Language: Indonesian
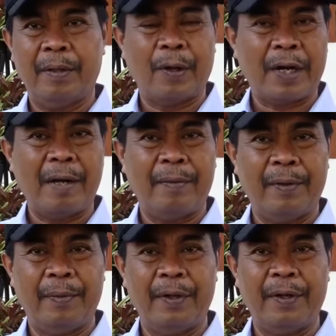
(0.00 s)
orang
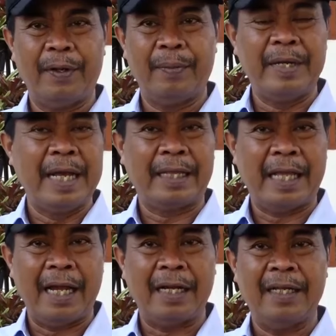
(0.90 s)
maupun
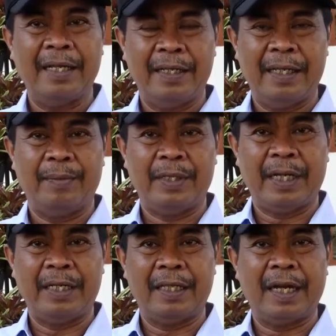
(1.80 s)
binatang yang
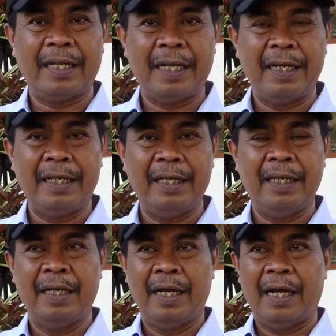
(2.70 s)
bisa diteladani
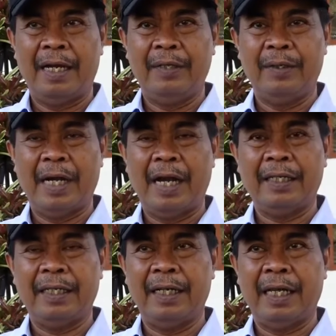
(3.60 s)
ada juga
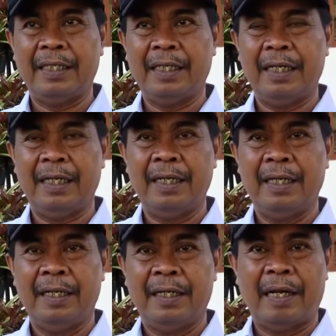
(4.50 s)
hasil-hasil
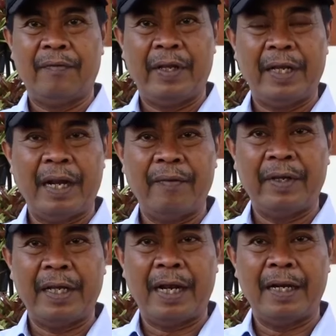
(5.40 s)
dan
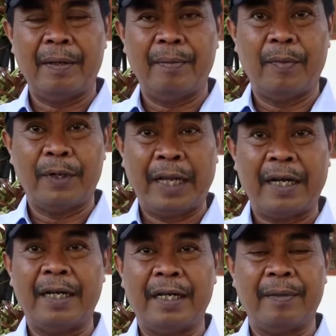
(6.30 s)
pikiran-pikiran
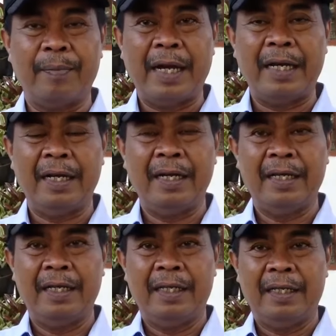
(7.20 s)
modern ke depan
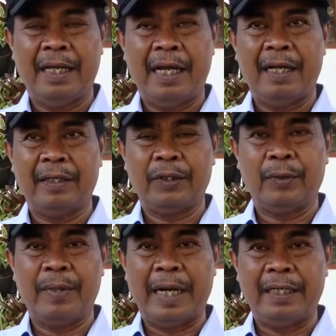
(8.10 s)
yang
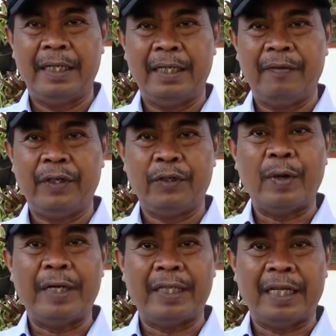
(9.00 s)
coba
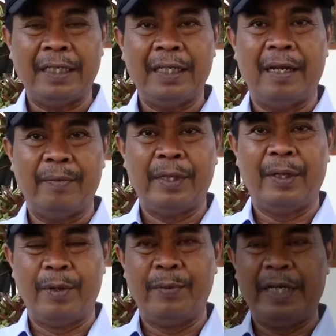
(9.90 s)
divisualisasi dalam
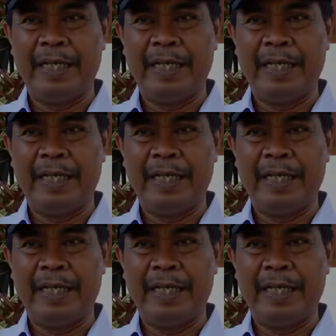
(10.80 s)
bentuk mobil